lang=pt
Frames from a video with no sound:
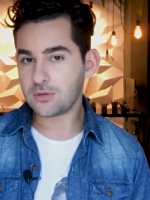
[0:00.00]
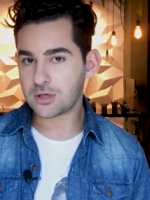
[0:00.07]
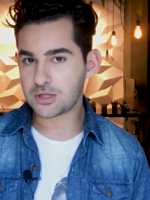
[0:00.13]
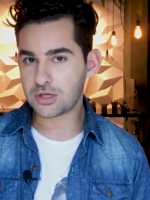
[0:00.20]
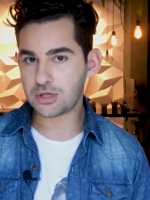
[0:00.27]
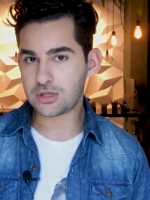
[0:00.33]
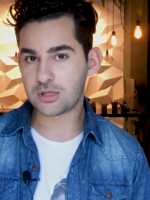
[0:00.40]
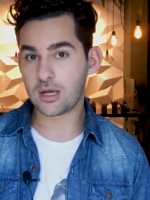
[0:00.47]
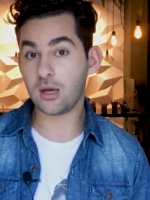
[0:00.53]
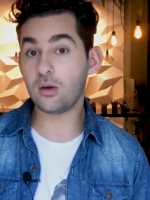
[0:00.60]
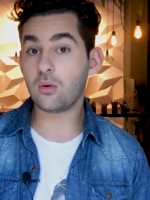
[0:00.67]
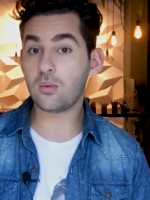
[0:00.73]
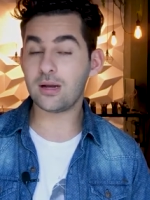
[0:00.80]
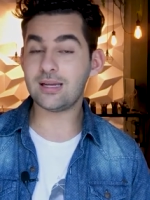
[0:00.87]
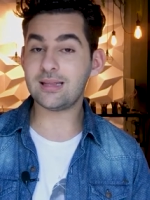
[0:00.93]
que a gente tem em
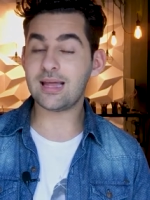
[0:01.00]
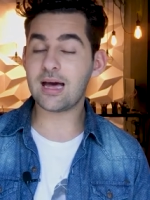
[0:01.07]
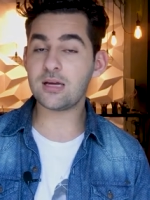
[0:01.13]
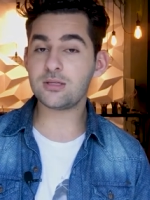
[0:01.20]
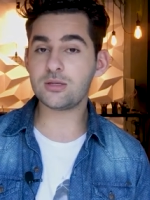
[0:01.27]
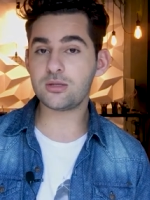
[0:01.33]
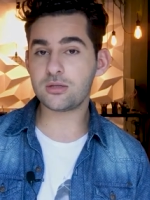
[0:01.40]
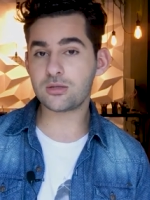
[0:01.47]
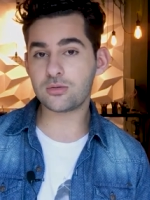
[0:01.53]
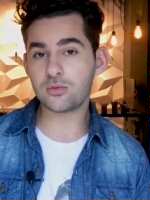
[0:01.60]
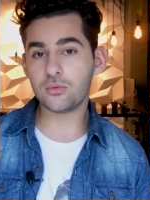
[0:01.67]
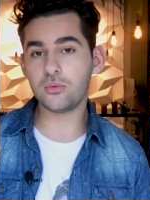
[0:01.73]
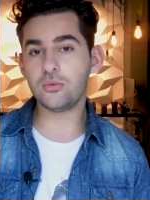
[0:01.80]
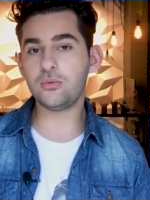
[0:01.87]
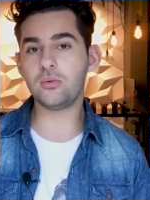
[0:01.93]
qualidade de
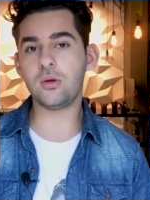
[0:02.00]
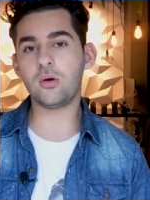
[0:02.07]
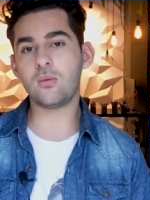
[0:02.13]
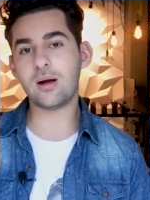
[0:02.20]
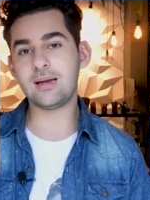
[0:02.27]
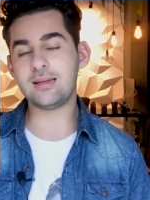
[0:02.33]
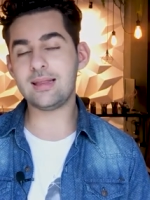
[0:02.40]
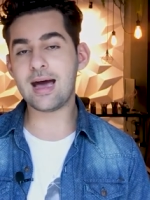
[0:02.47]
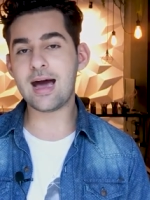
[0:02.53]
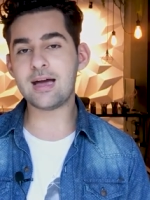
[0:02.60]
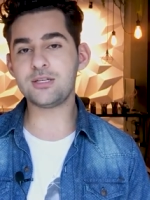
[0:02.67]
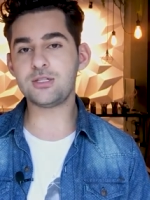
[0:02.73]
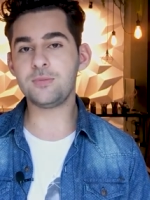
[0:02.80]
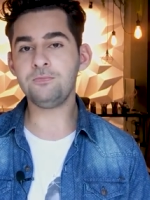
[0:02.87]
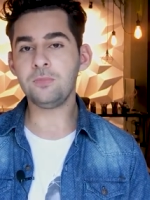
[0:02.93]
estudo, em
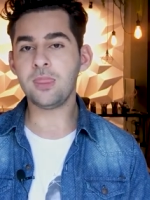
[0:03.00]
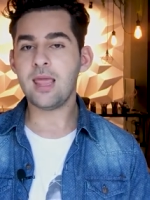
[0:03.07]
qualidade